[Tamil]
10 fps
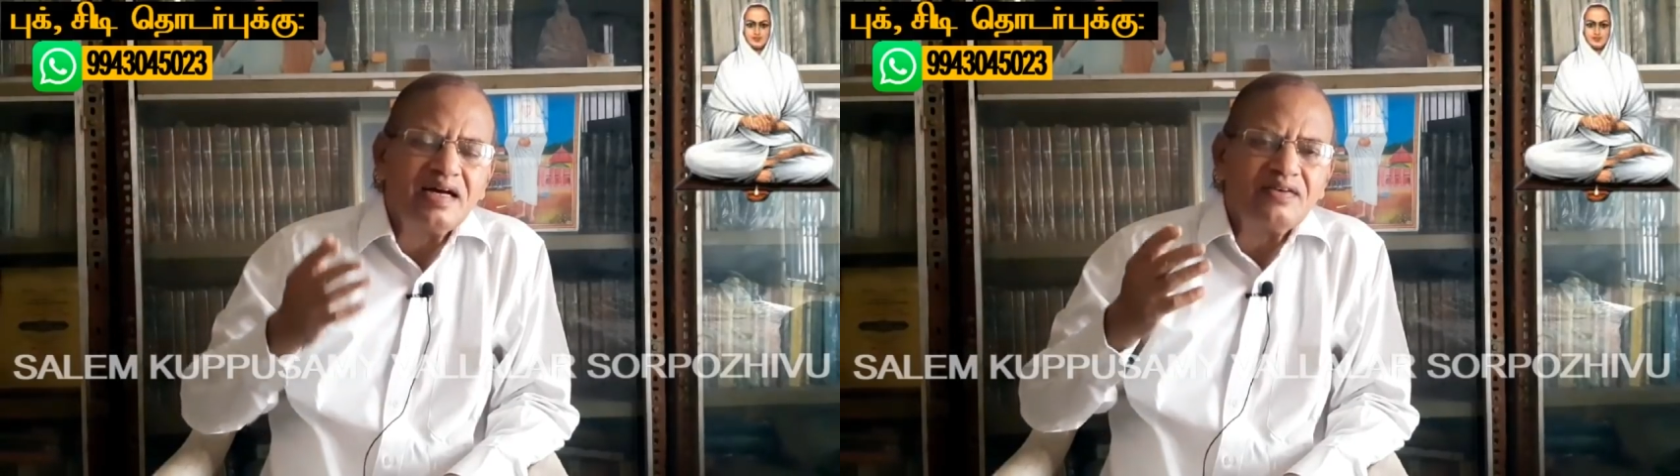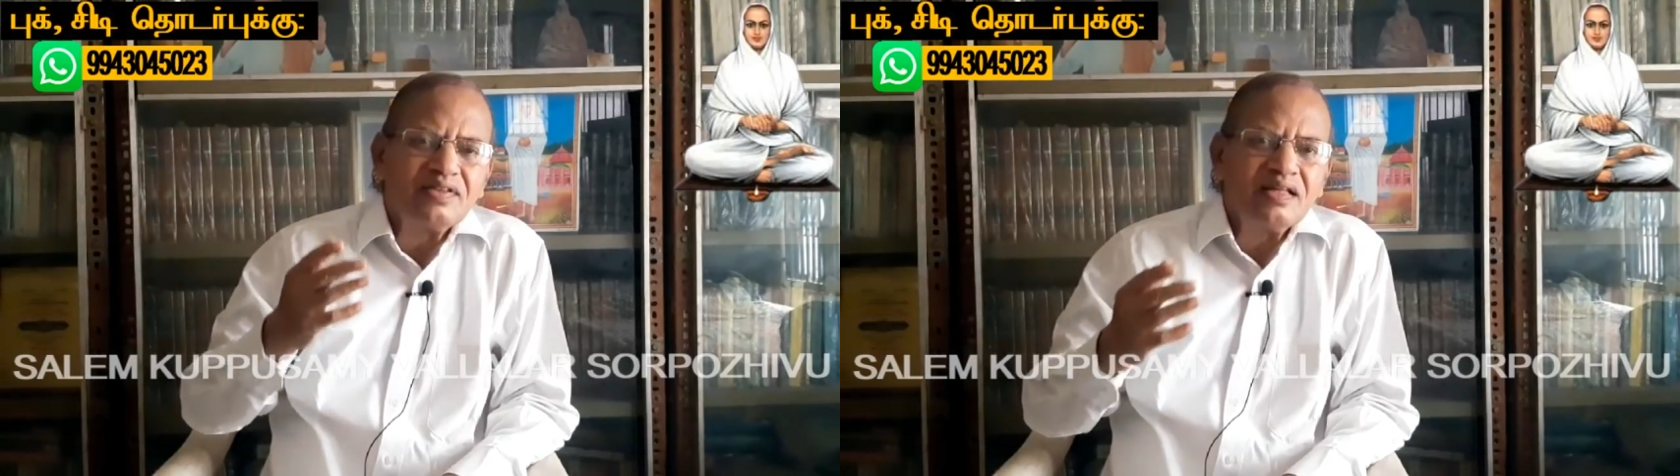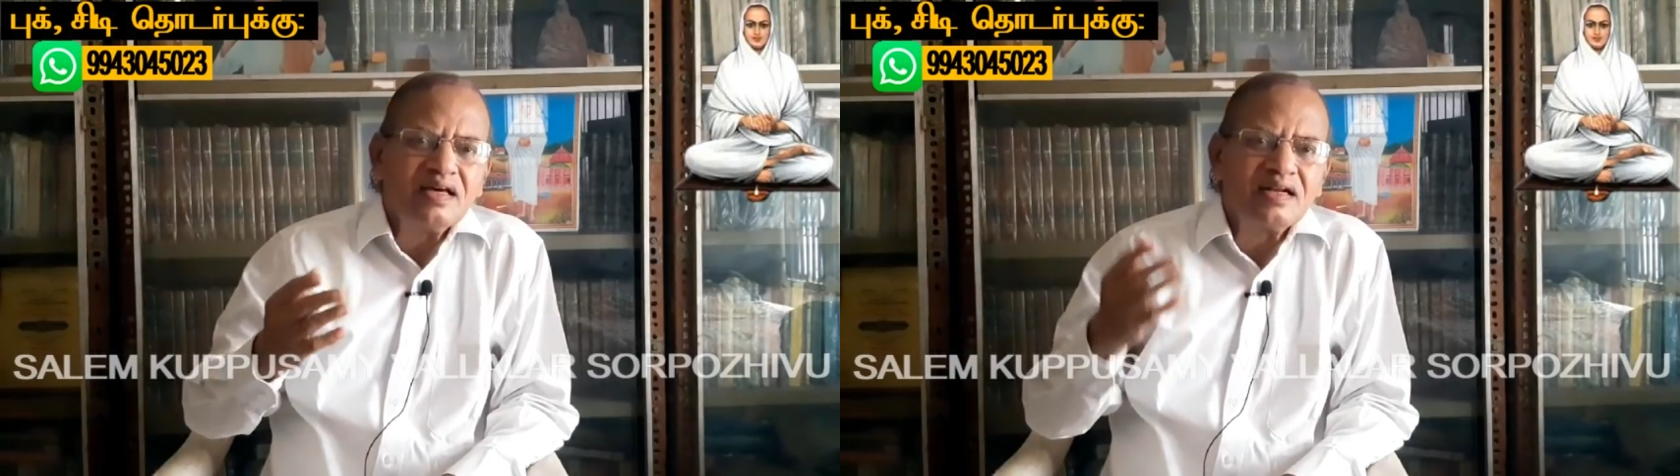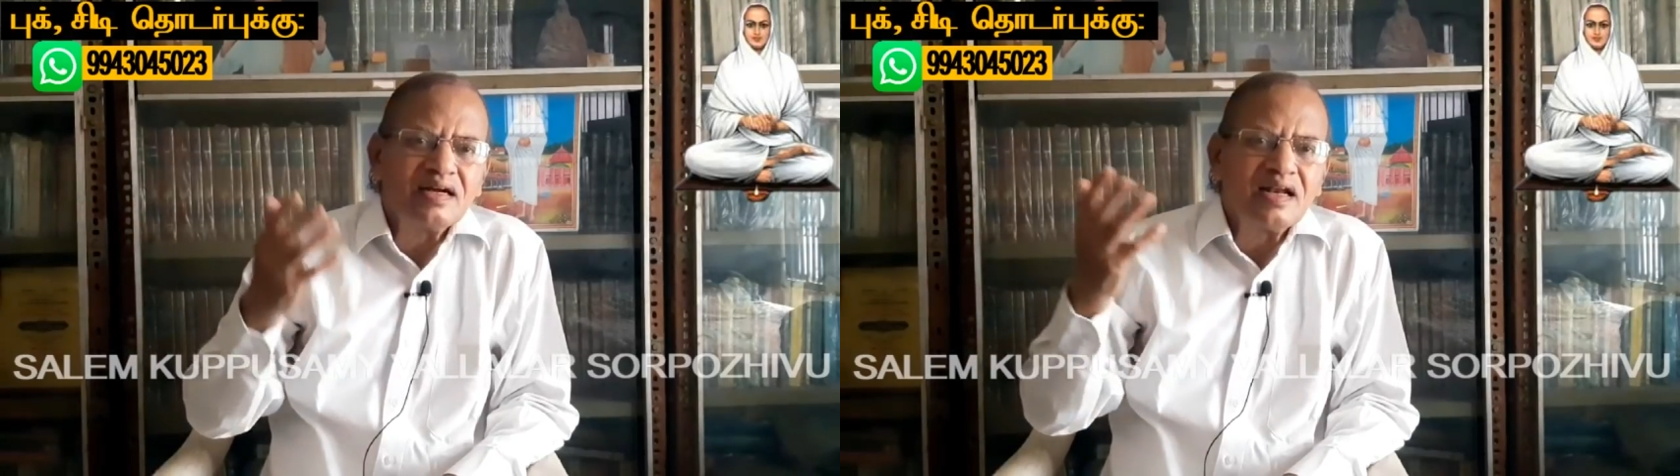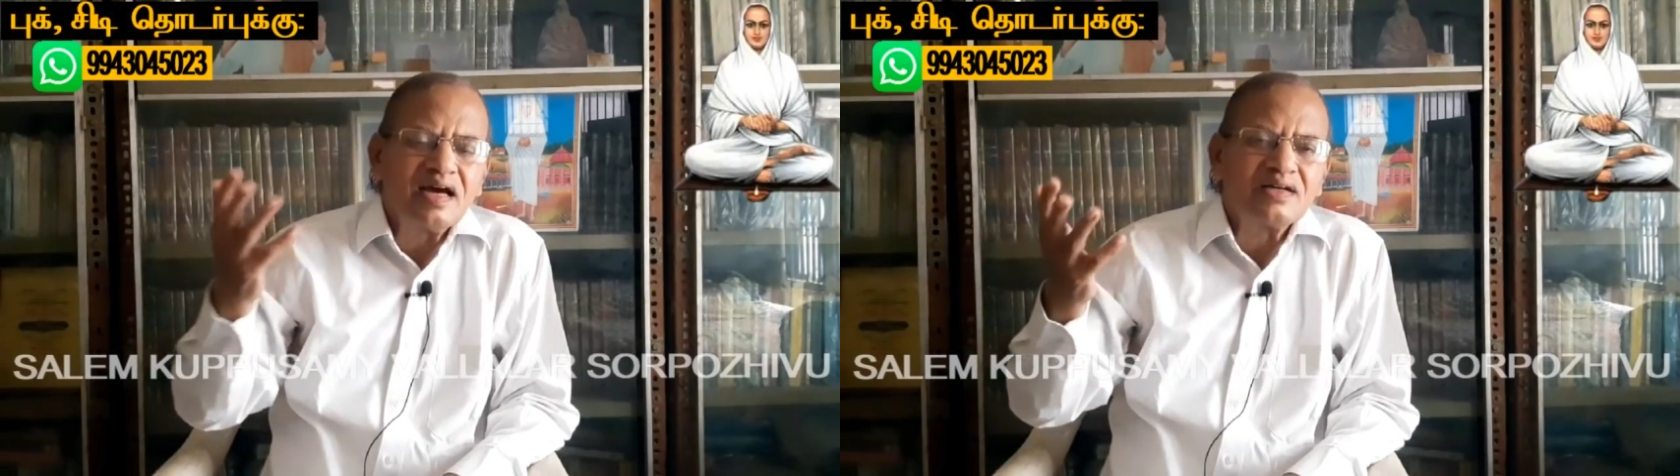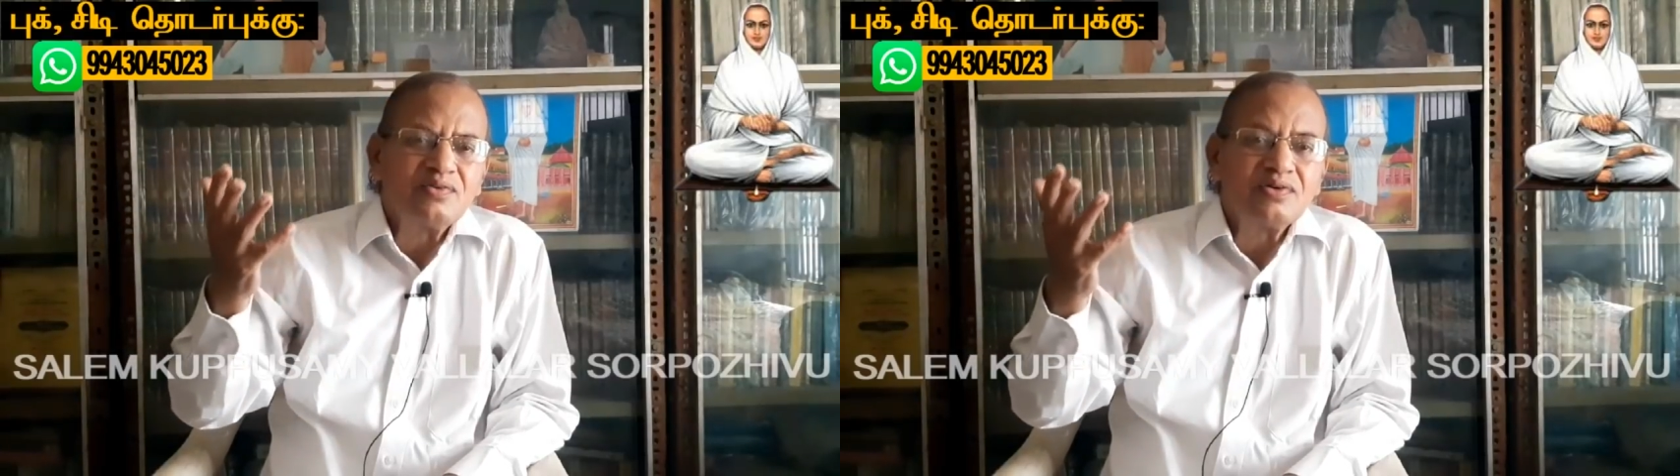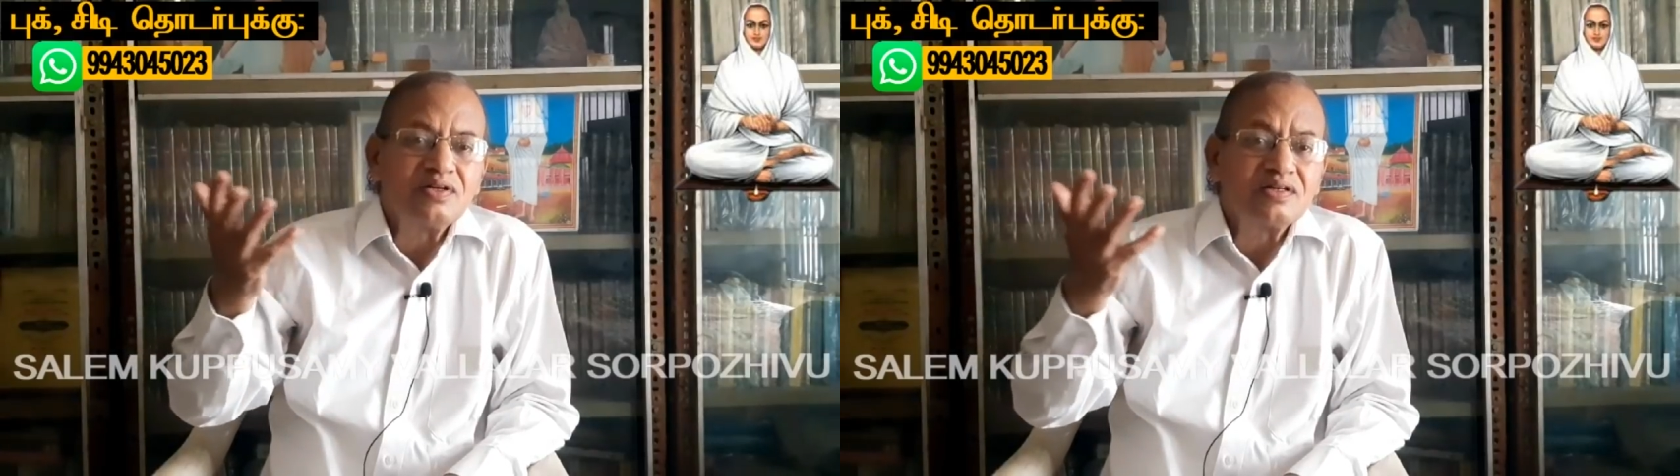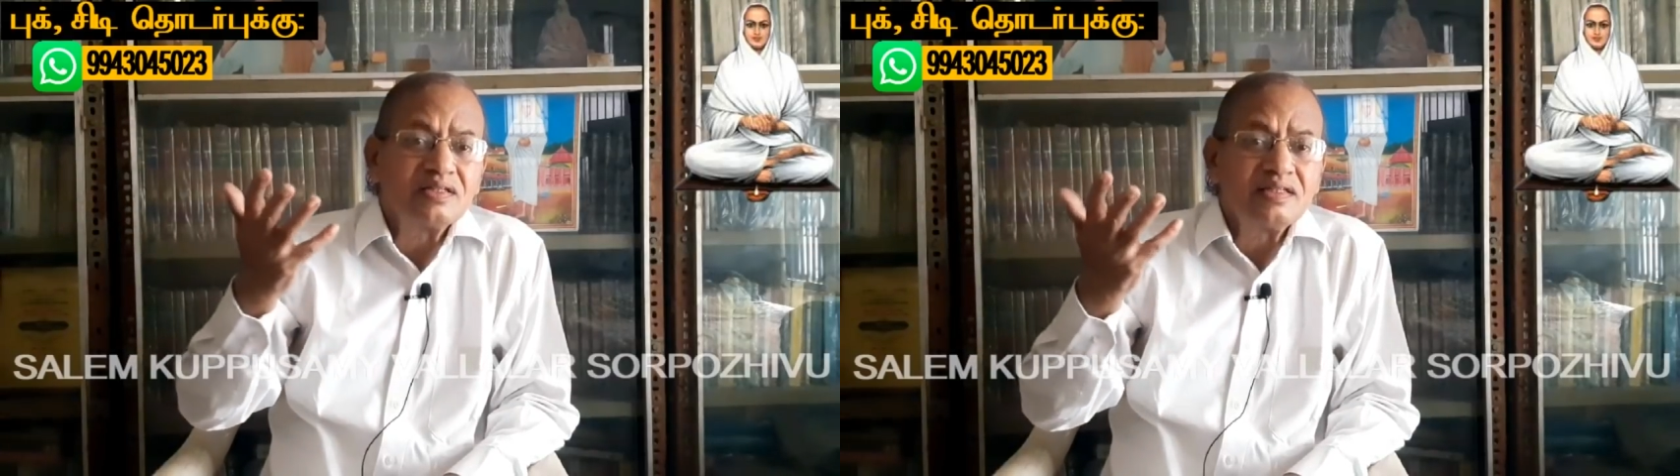அவதாரங்களாக
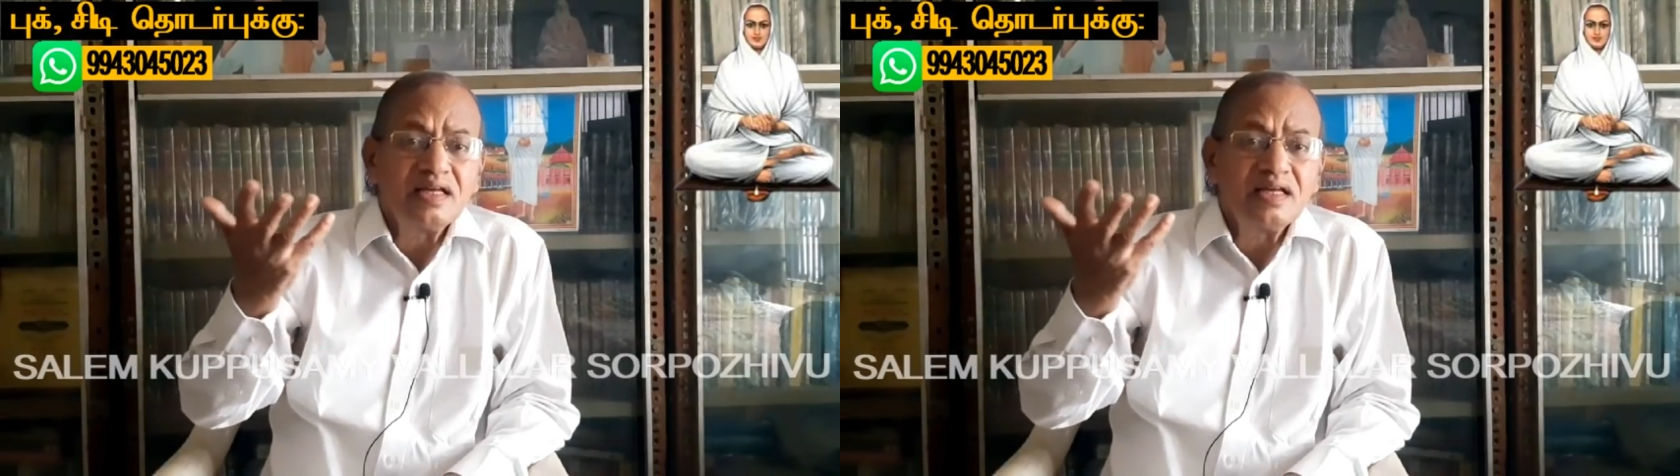உங்களுக்கு